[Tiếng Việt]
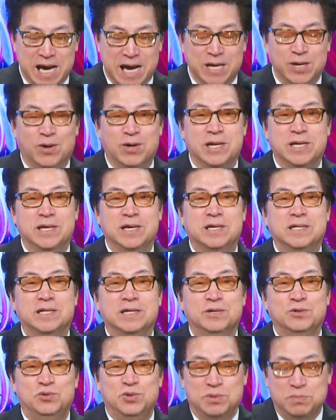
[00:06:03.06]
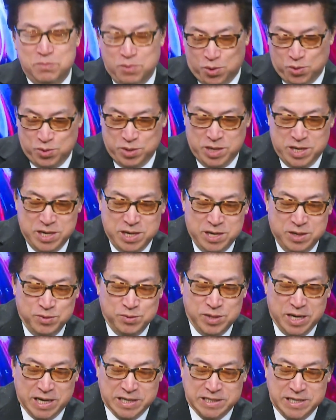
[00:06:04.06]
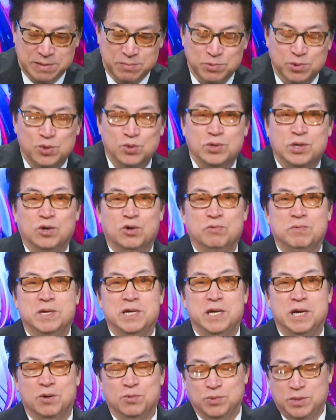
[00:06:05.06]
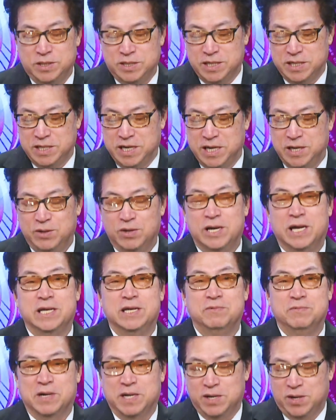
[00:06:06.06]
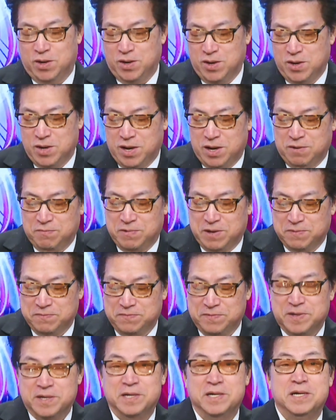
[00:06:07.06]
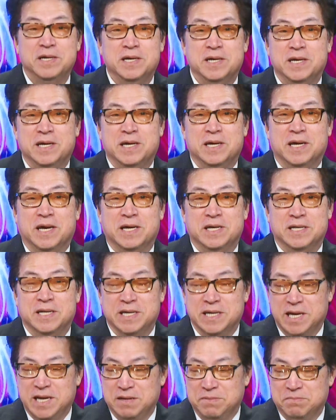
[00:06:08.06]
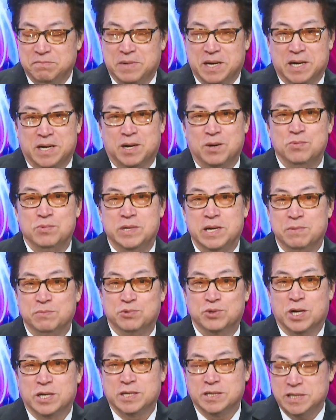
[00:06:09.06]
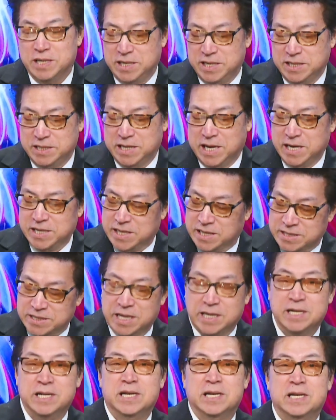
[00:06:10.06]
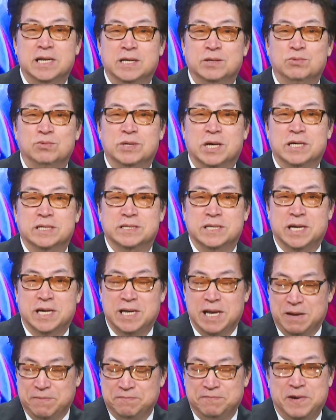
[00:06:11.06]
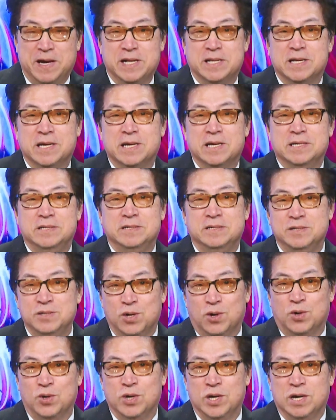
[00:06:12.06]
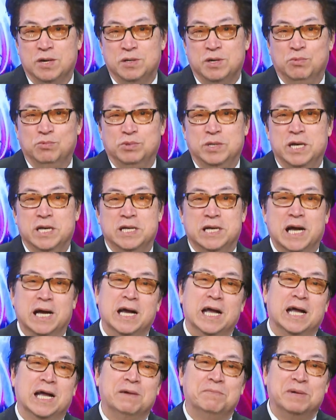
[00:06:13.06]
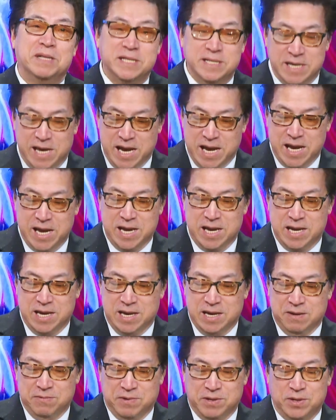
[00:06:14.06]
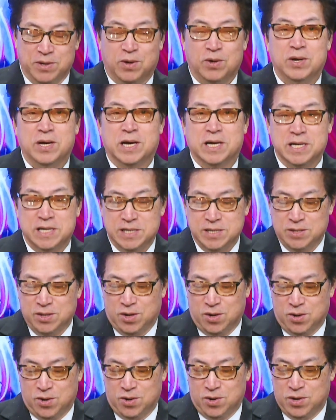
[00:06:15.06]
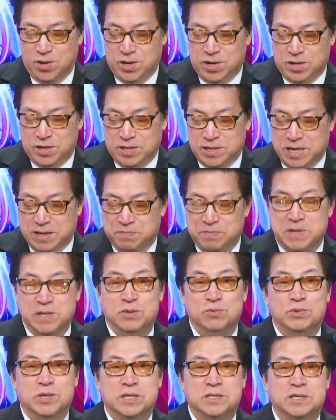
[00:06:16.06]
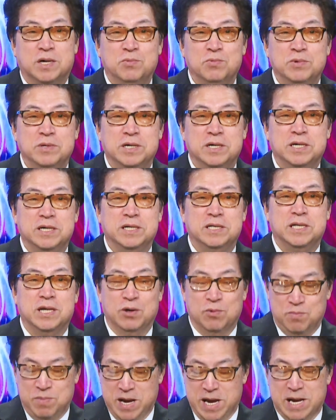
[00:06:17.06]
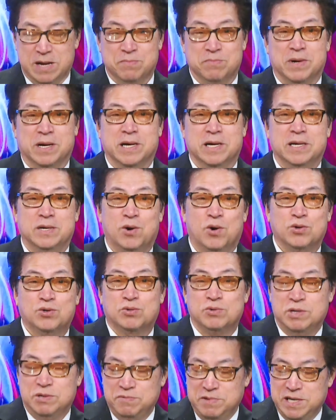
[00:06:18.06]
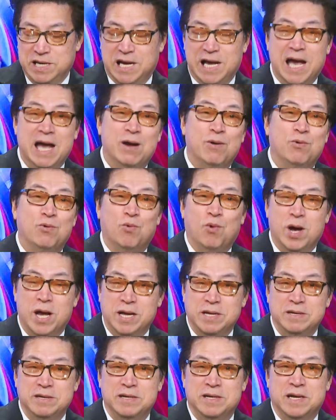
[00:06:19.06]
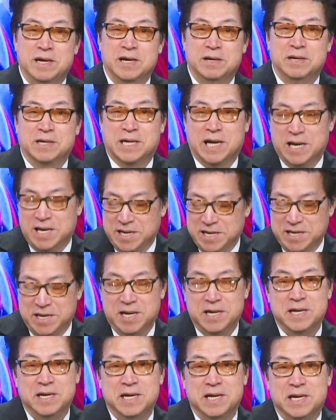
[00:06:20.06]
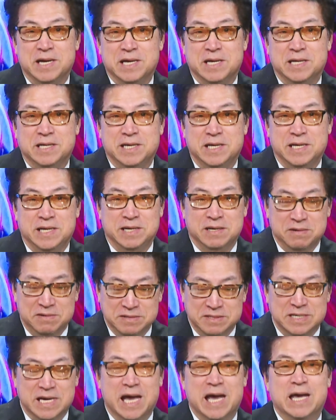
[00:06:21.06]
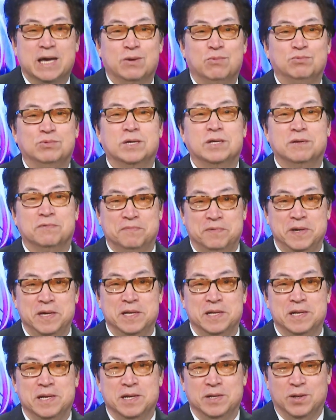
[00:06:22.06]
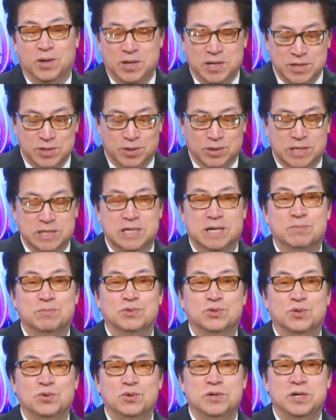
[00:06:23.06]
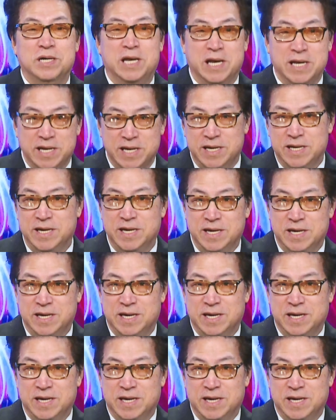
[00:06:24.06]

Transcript: khái đó là những cái từ chuyên môn chúng ta giải thích một chút để quý vị hiểu thì tình hình nó là như vậy đó và với cái tình hình mà không kiểm soát được nền kinh tế chắc chắn là chúng ta sẽ lạm phát dữ dội đồng tiền càng ngày càng mất giá và đó là cái lý do đặc biệt chúng ta sống những cái tiểu bang mà cái cost living cao quá như là Cali đây thì đường dài cũng rất là phiền đó là lý do tại sao một số người đã đi